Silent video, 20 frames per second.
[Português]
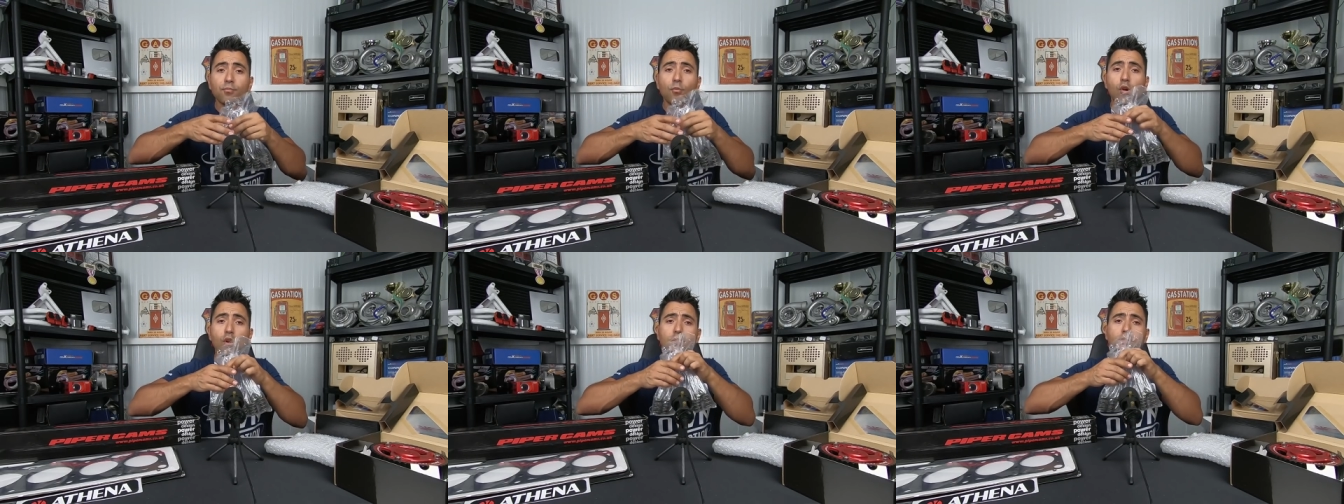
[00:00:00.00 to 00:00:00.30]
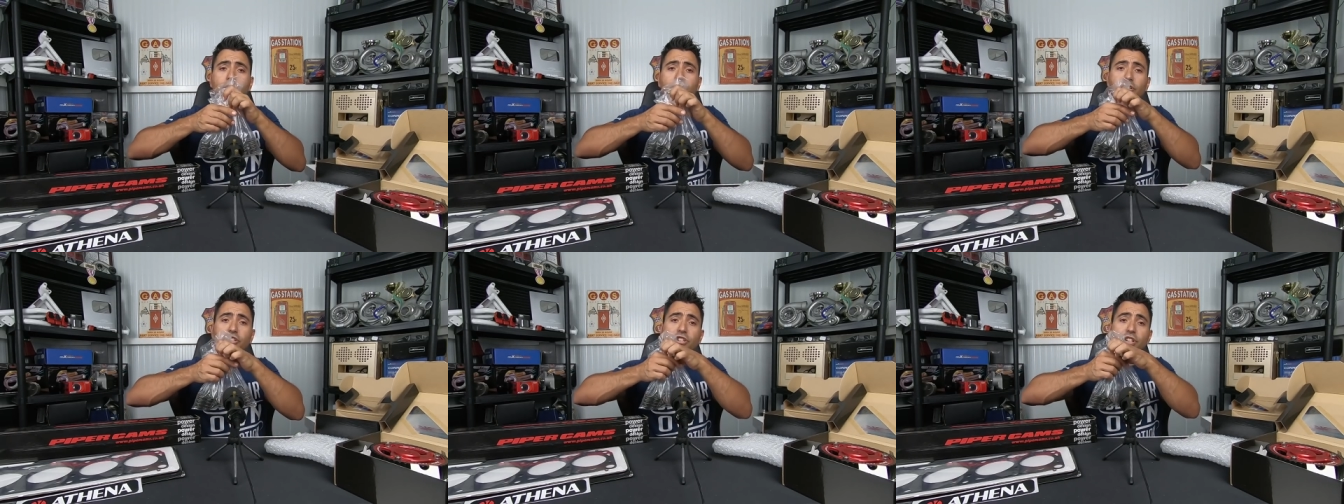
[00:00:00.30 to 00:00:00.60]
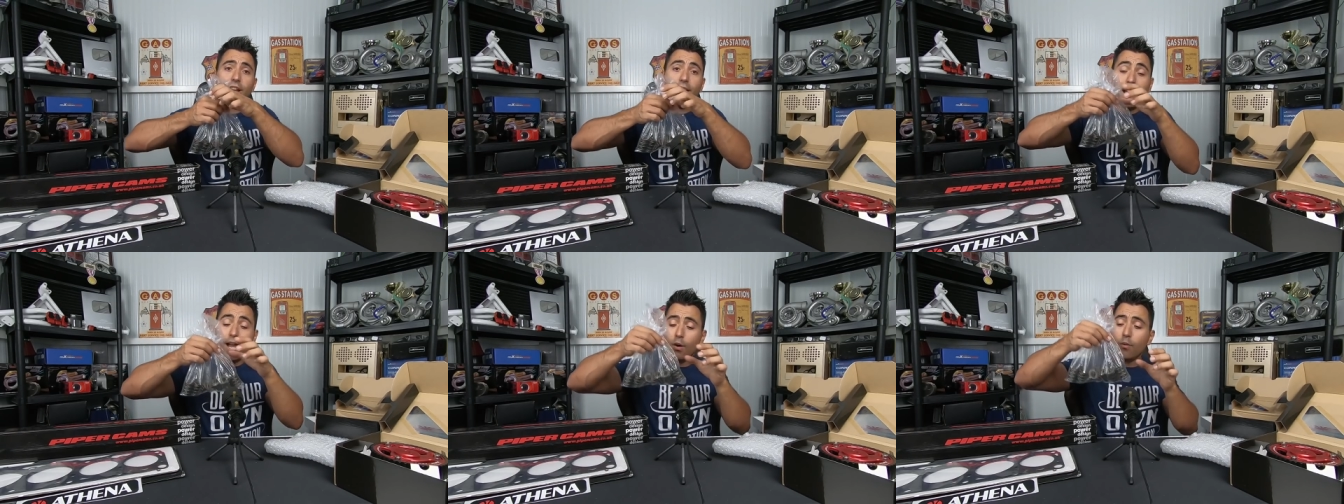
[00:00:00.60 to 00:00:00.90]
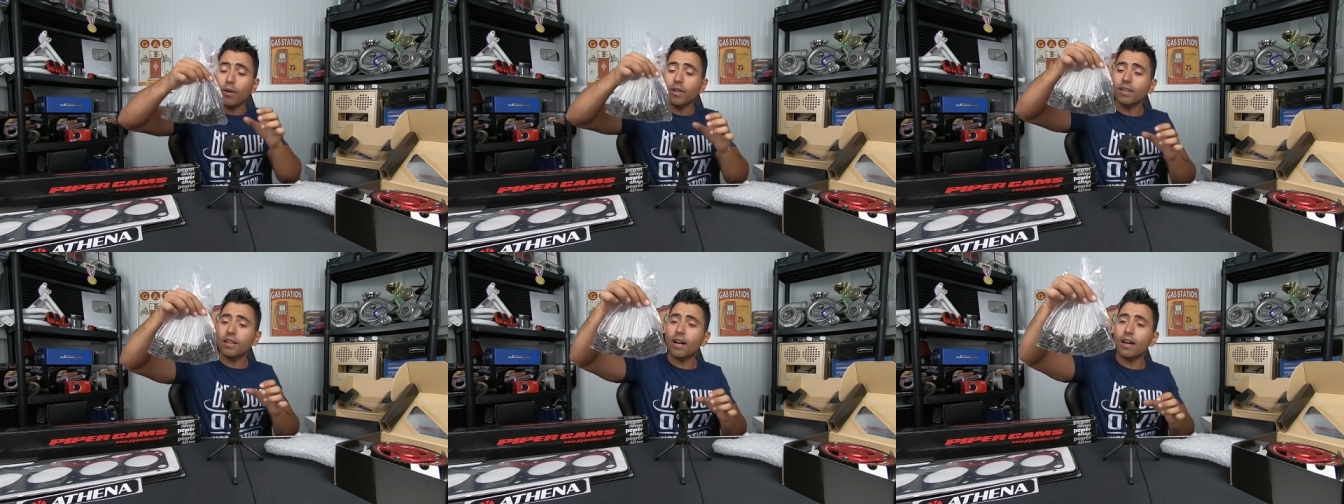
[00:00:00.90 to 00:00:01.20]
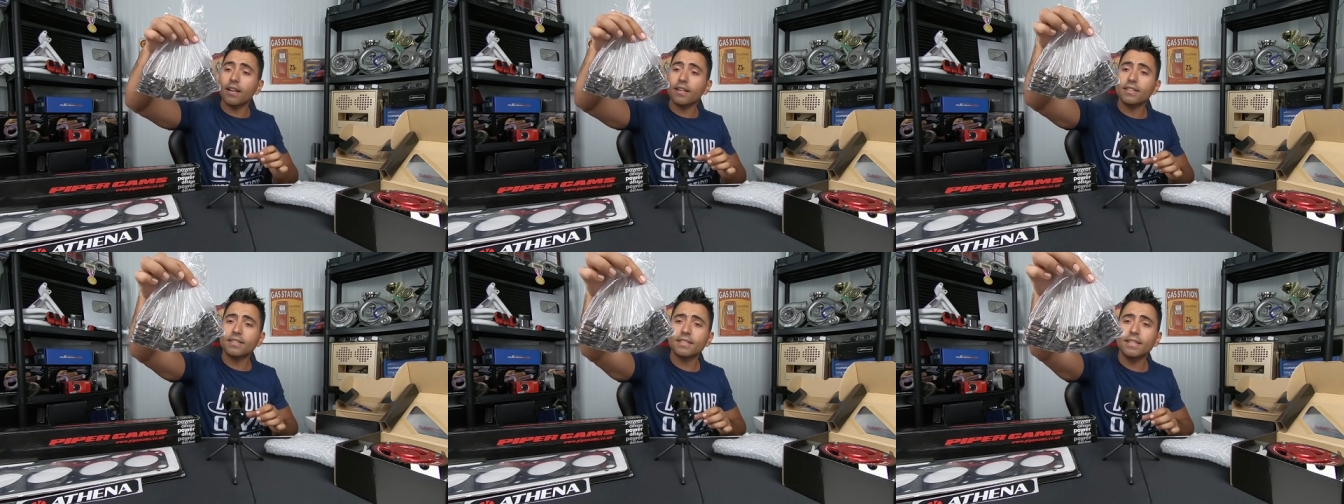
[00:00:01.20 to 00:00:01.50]
molas
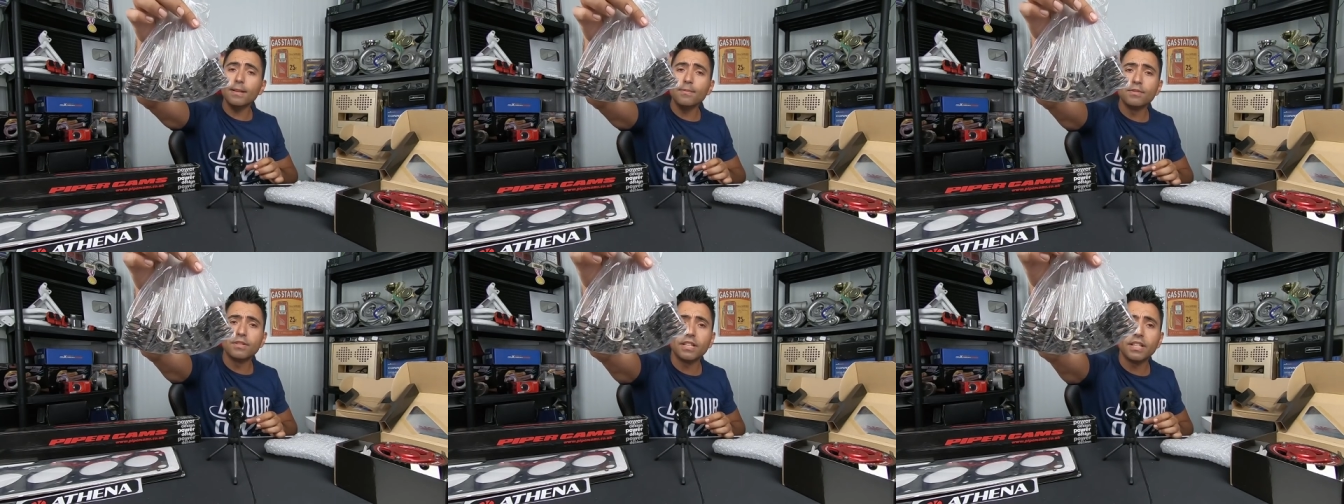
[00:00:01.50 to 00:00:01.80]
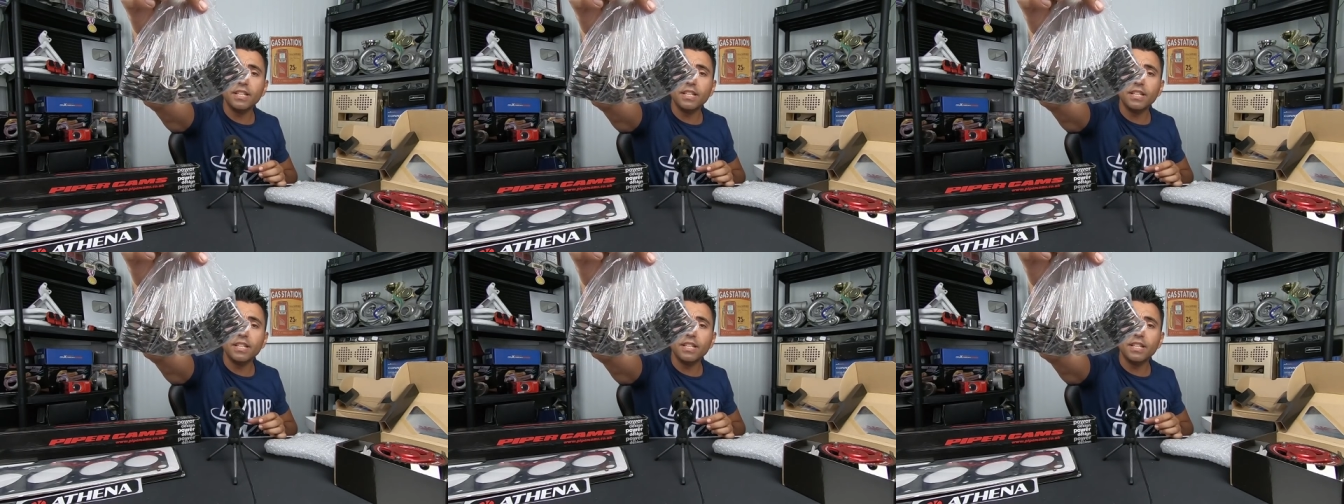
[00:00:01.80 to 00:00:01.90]
aguentarem-se. Temos